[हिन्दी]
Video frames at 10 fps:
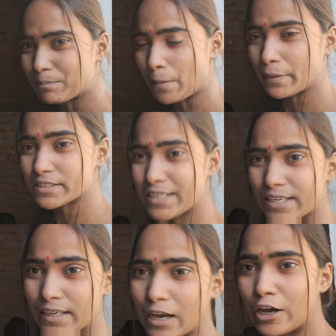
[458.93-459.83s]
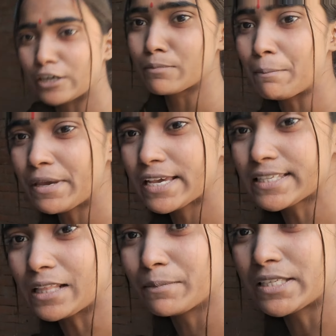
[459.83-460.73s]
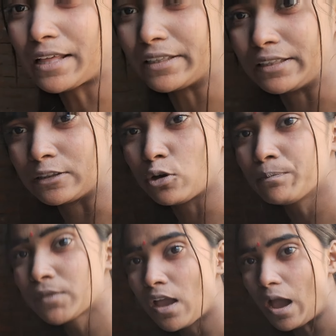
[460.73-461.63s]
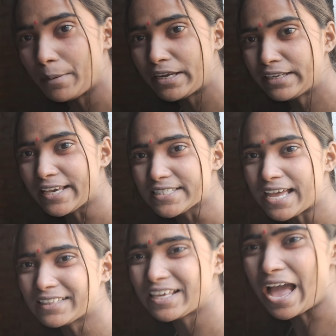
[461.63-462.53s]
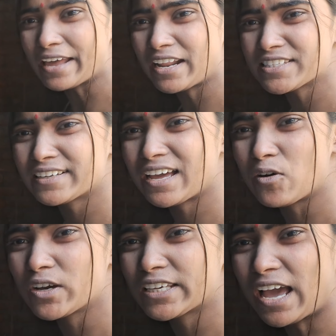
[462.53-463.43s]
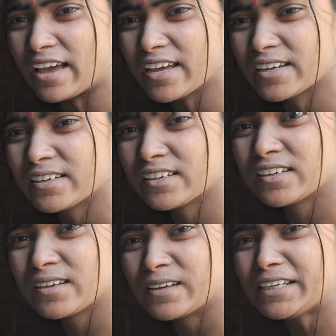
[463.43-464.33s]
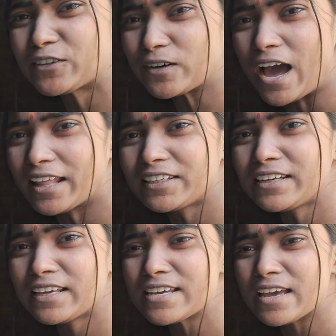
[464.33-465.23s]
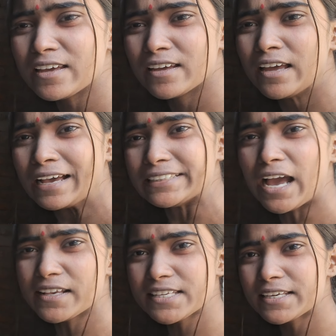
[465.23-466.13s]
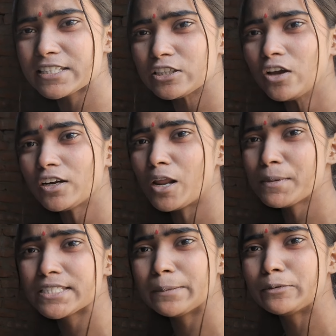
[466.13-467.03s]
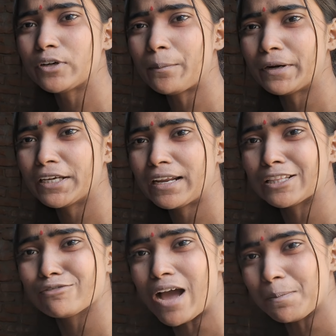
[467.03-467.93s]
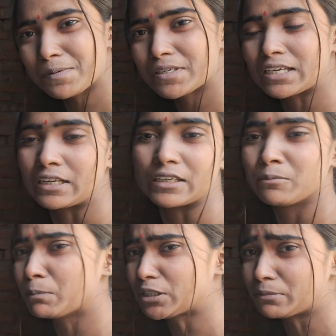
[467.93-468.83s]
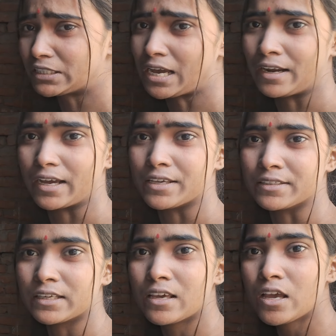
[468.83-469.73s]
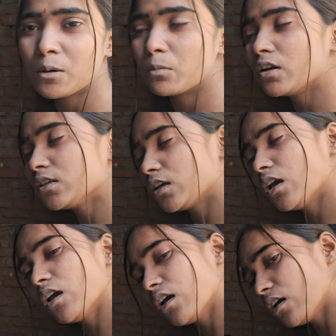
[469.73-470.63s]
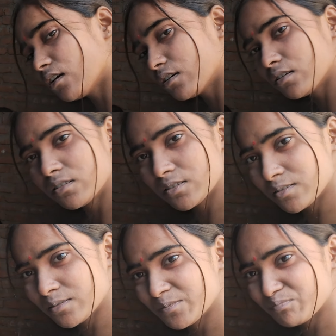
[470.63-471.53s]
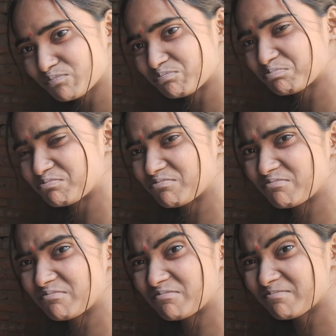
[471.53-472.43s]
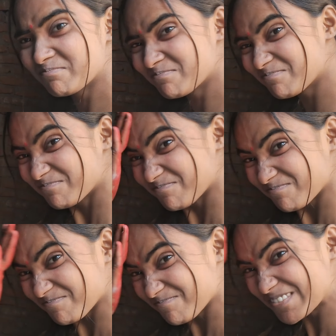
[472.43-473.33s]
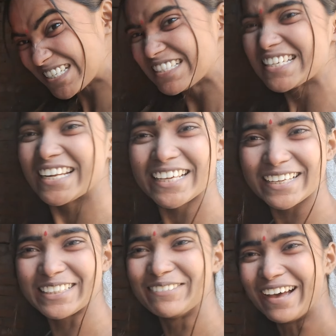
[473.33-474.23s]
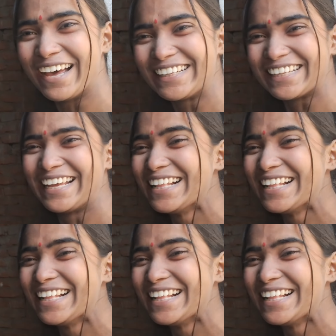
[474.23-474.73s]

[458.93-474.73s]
पापा जी और मम्मी के साथ में जाती थी तो अब इनके साथ आना जाना हो गया है ये तो खाती नहीं है यहाँ से किसी और घर में शिफ्ट होना पड़ेगा ना तो वहाँ पे जग मतलब नहीं खाना खाएंगी बोलेंगी अगर कोई भी जाएगा तो वो चाय और झालमुड़ी खा कर